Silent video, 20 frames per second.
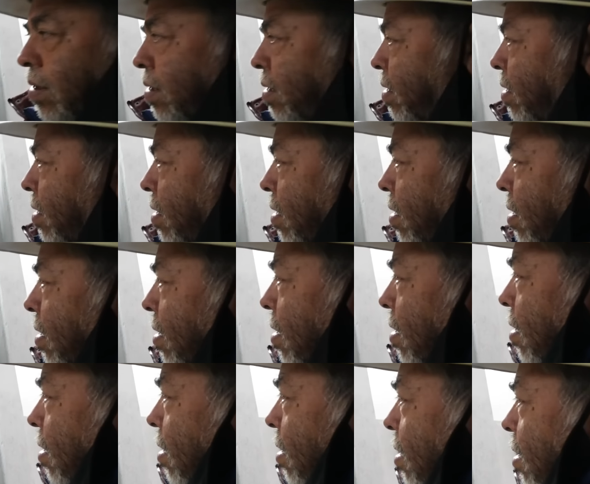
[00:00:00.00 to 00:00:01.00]
mira cómo se ven los
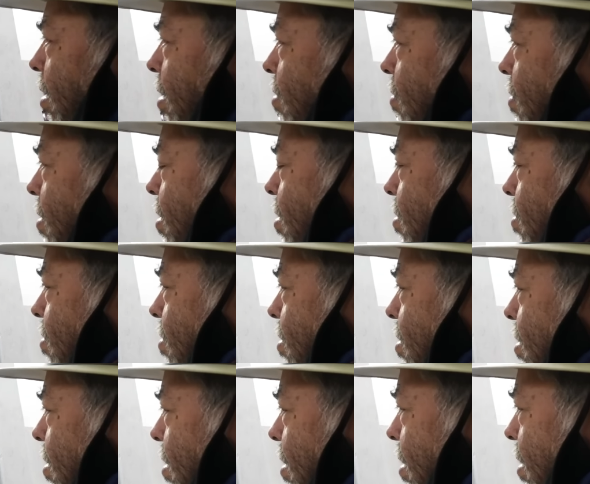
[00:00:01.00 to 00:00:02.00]
globos. Híjole, no.
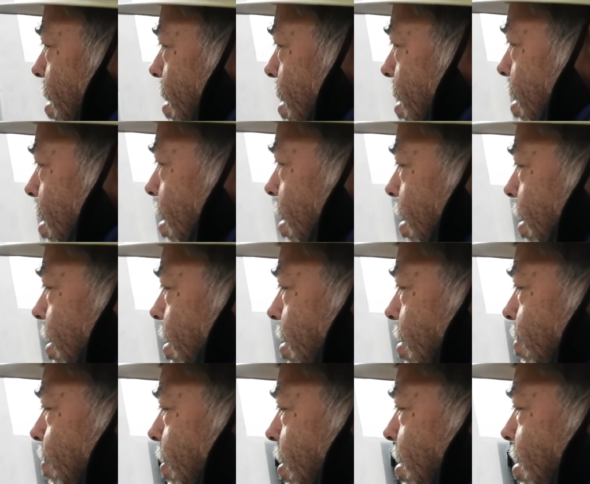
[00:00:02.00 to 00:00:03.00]
No
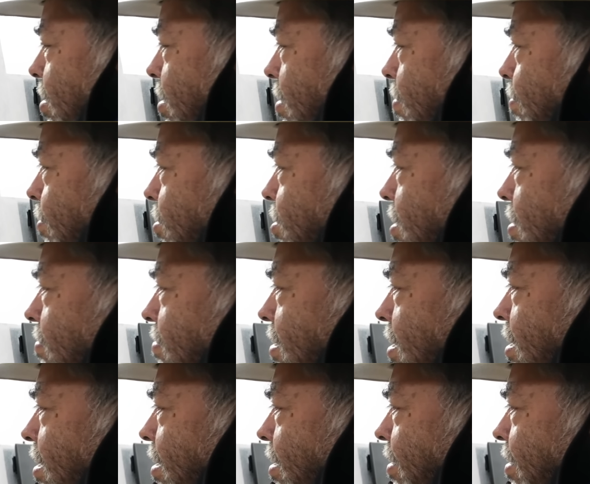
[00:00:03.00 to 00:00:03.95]
puede ser posible.